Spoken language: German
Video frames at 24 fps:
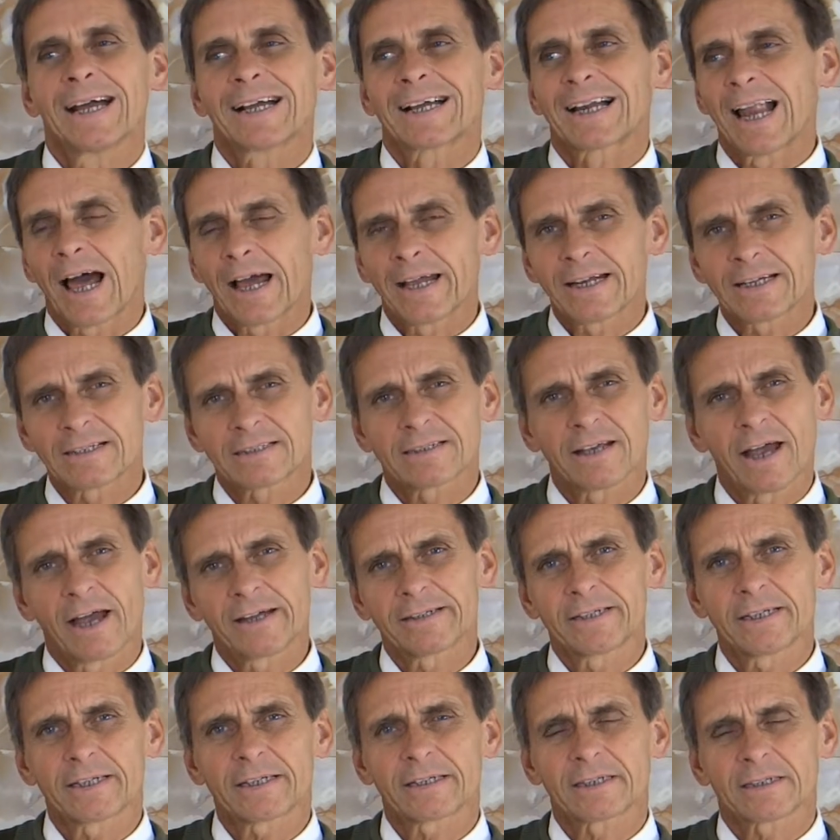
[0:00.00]

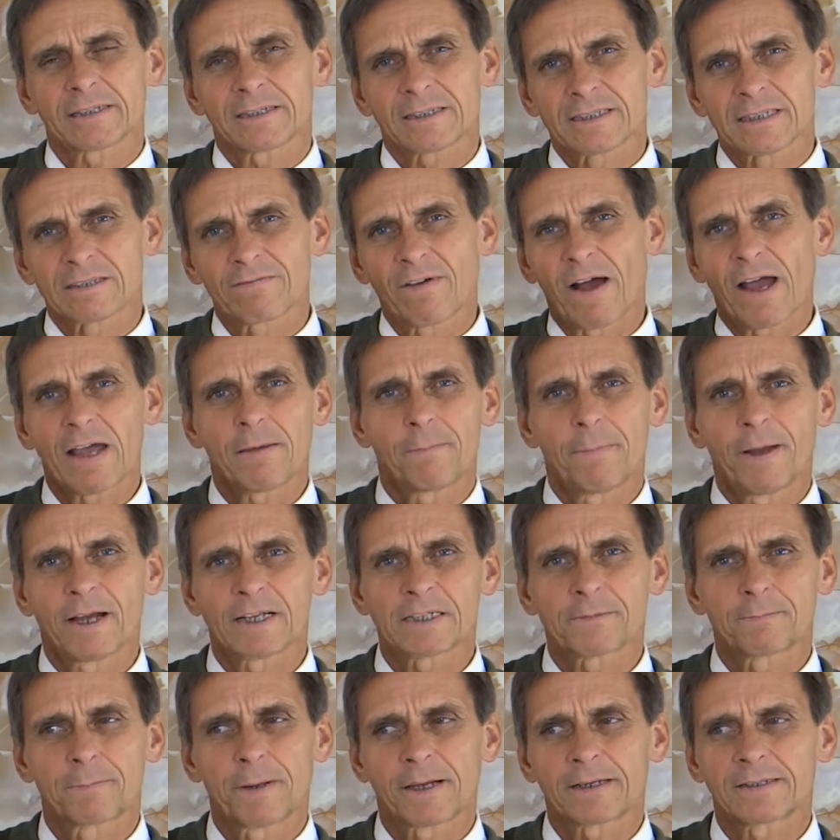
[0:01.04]
Gleichzeitig zwei
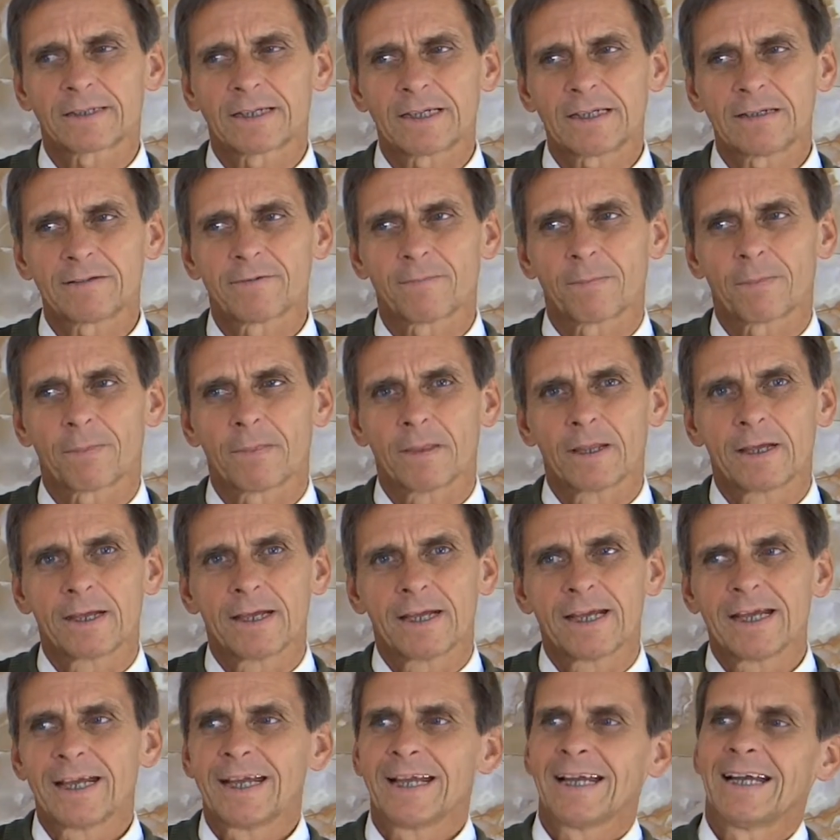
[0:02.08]
Perspektiven,
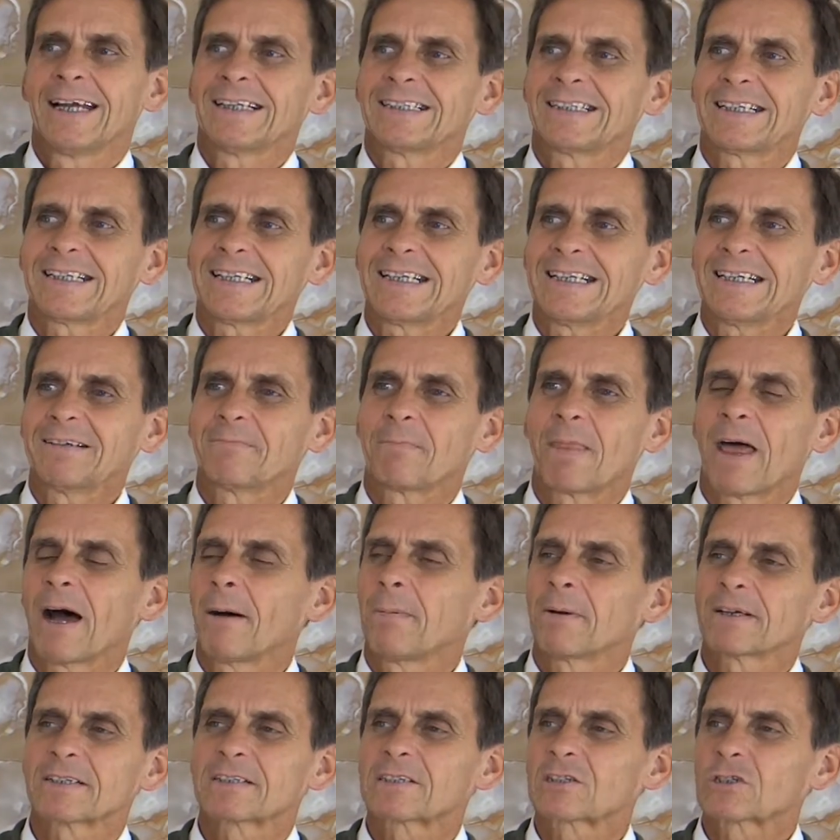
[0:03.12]
die
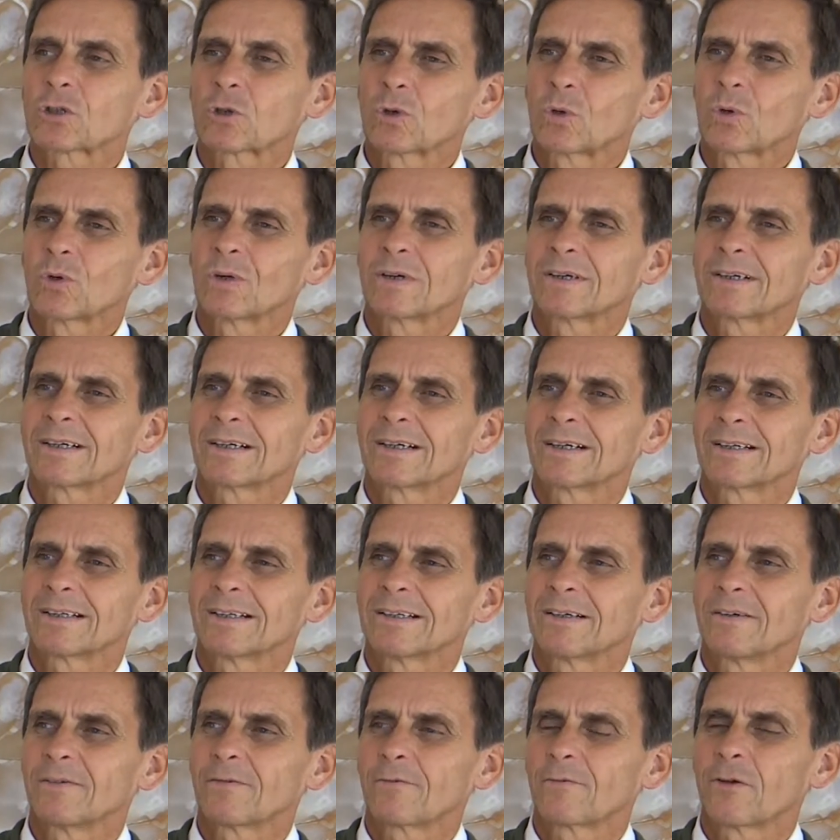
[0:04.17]
aber so
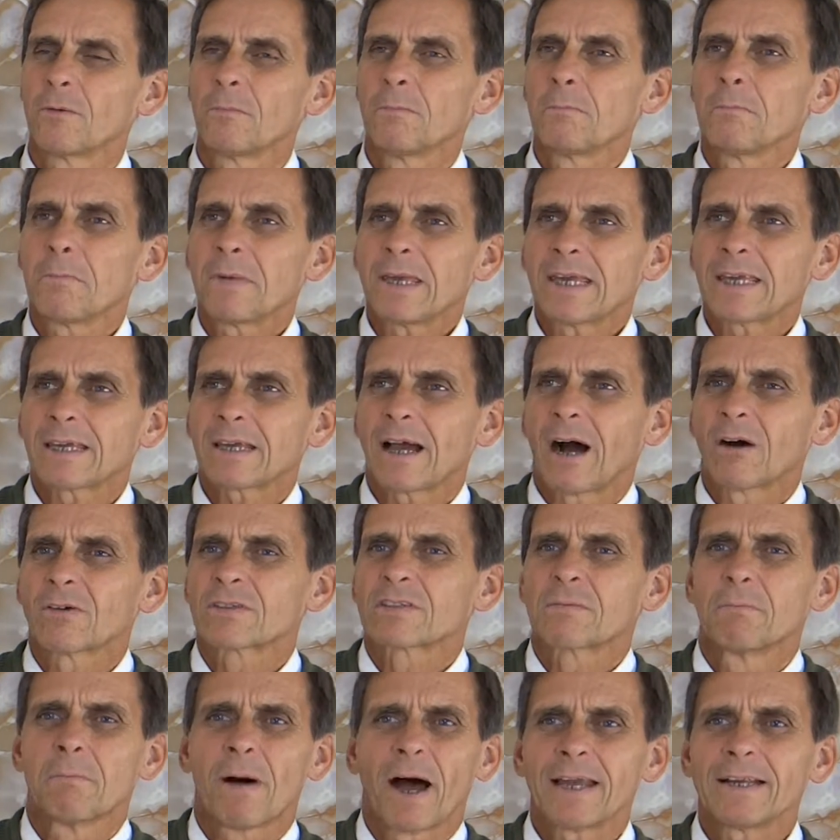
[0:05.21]
für mich
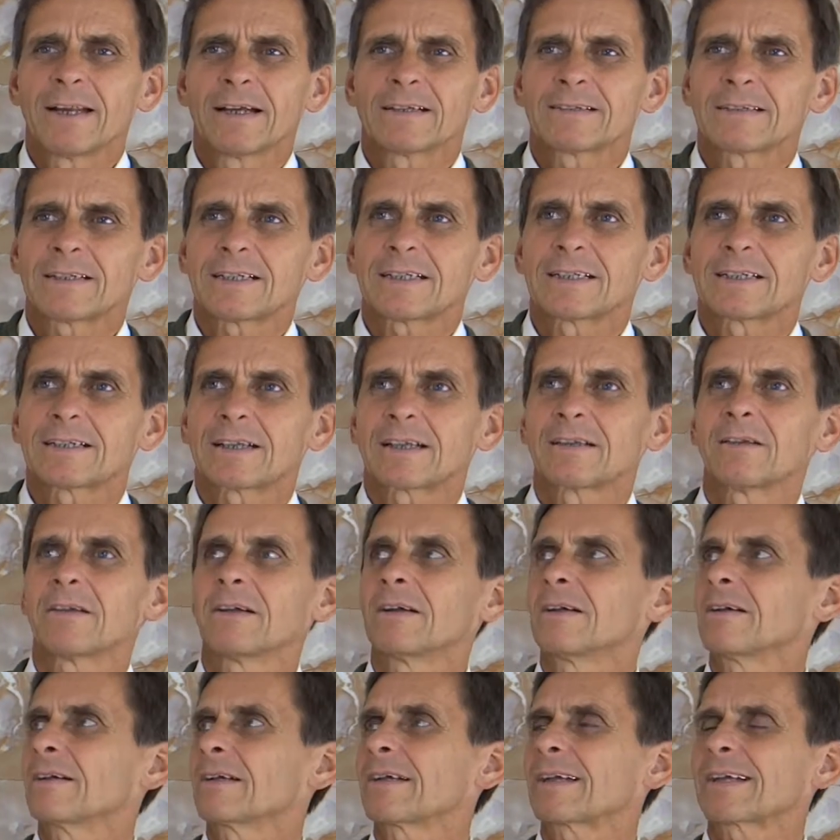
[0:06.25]
aus meiner Sicht
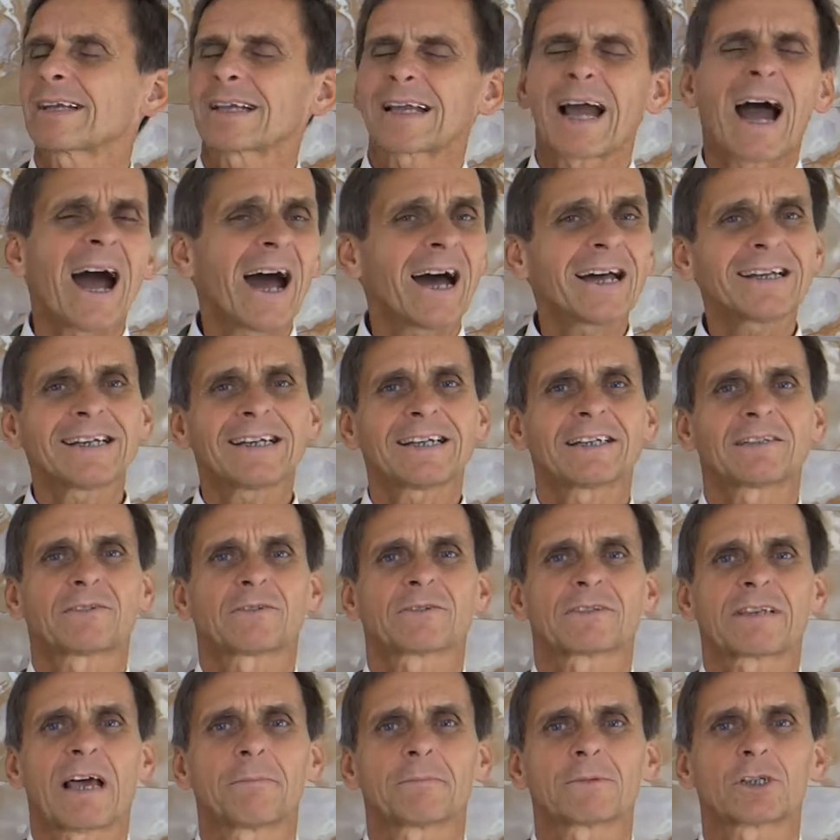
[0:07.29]
gar nicht
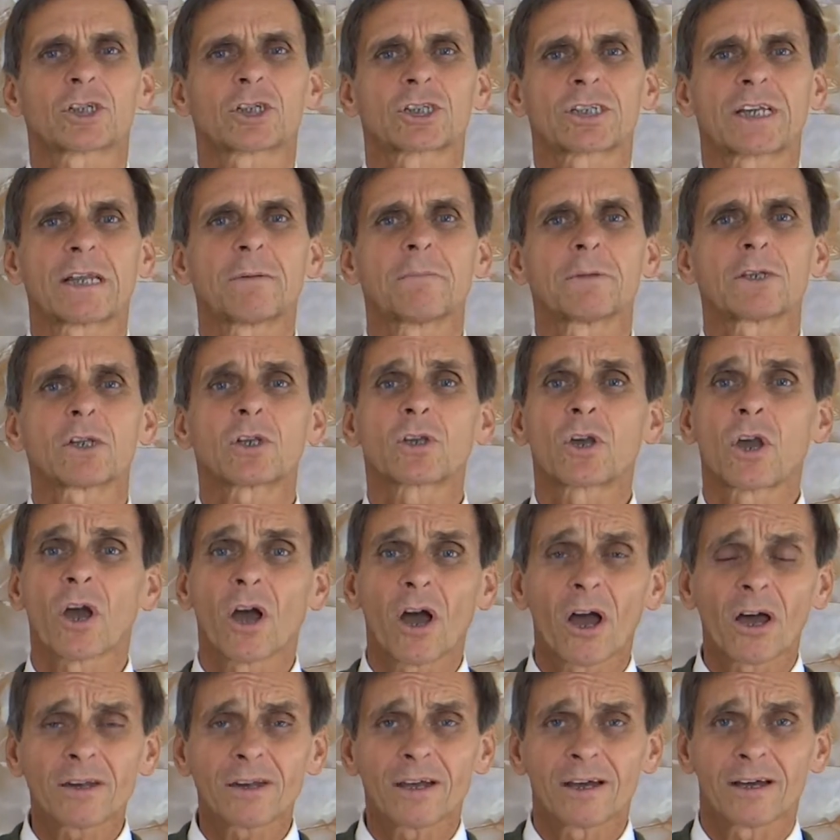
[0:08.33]
zusammenstimmen
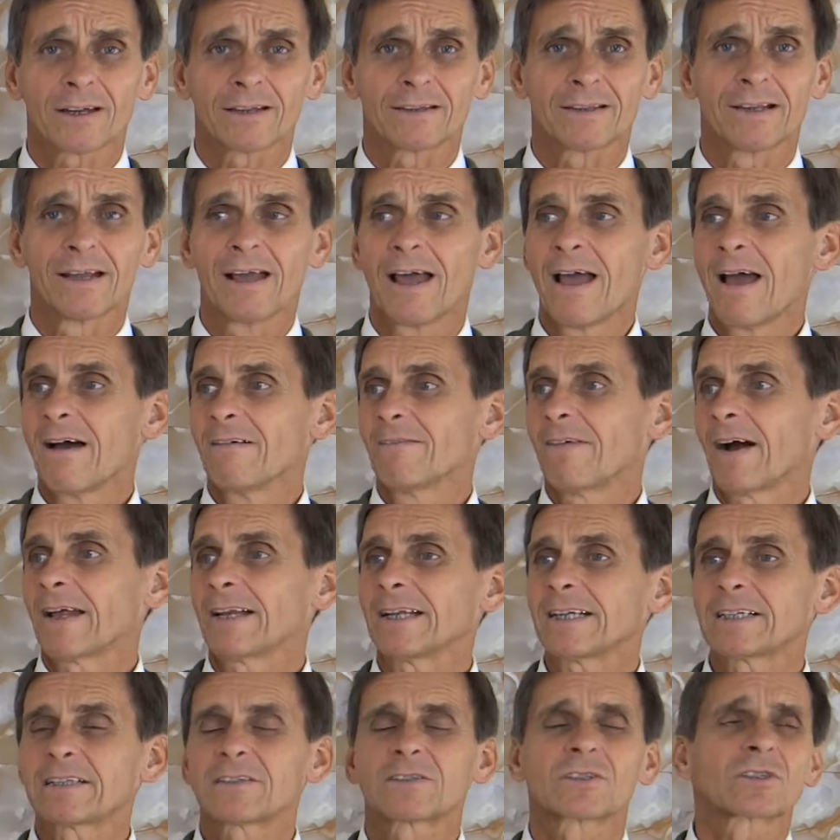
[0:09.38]
können, weil
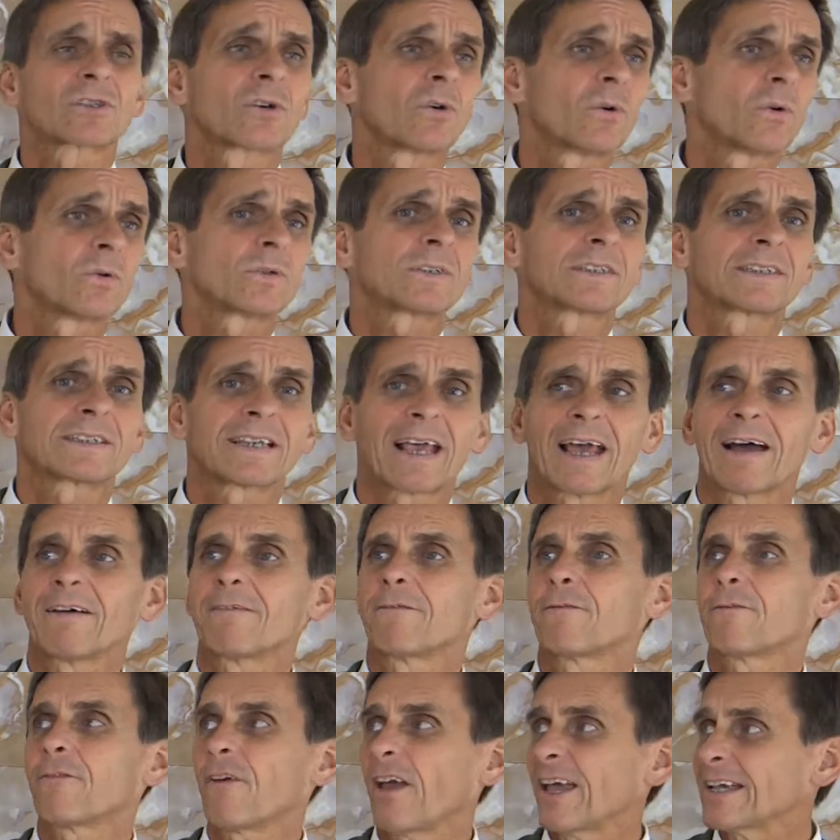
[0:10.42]
ich so sehr
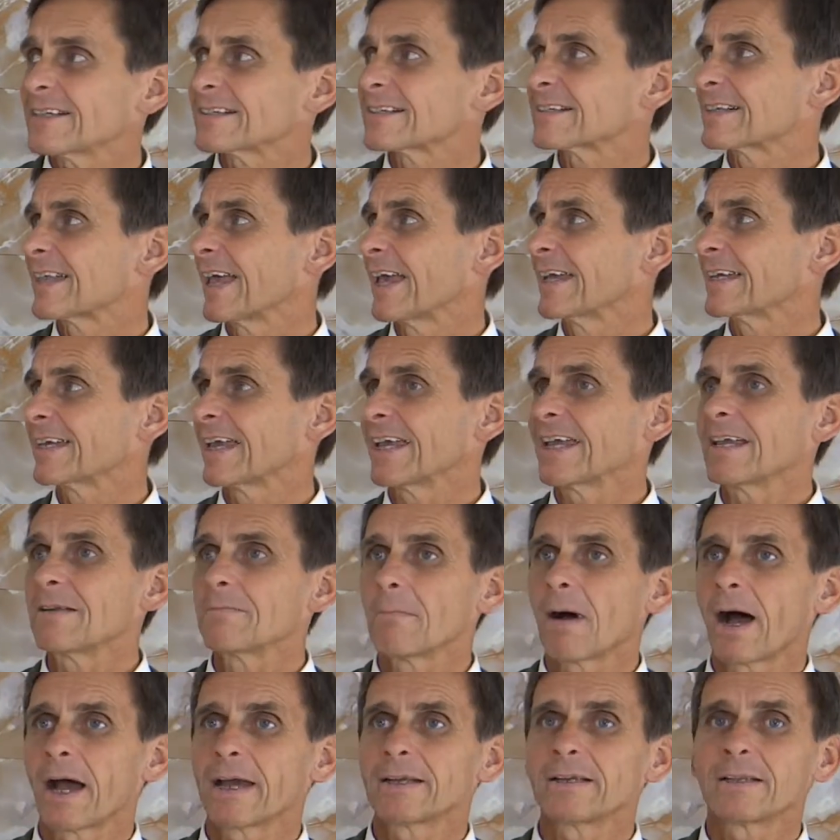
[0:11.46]
festhänge in
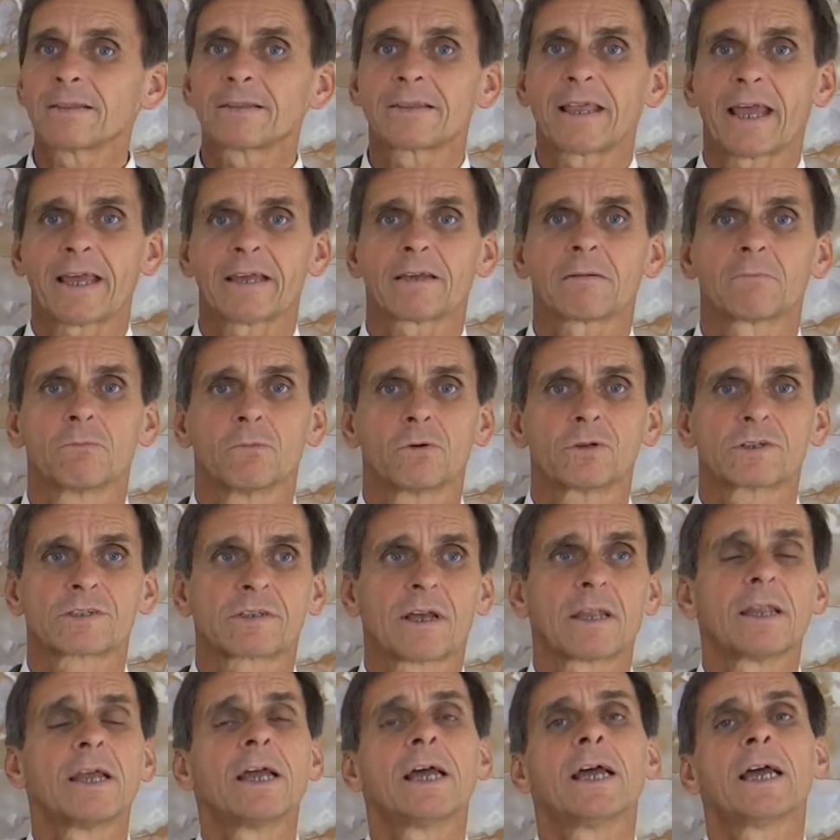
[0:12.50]
meinen
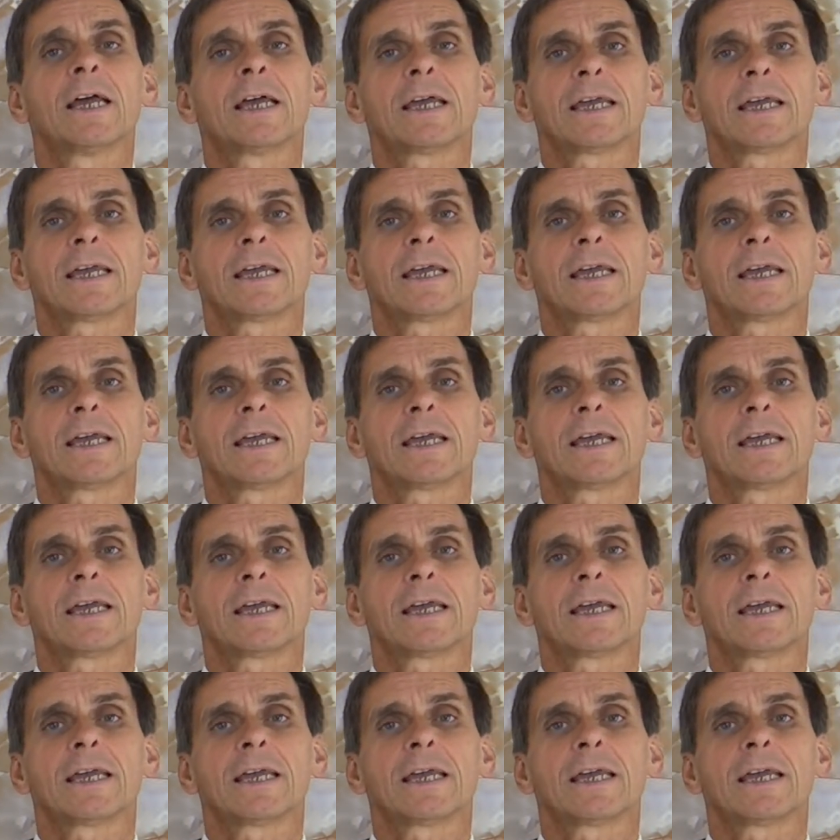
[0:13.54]
Denkmustern.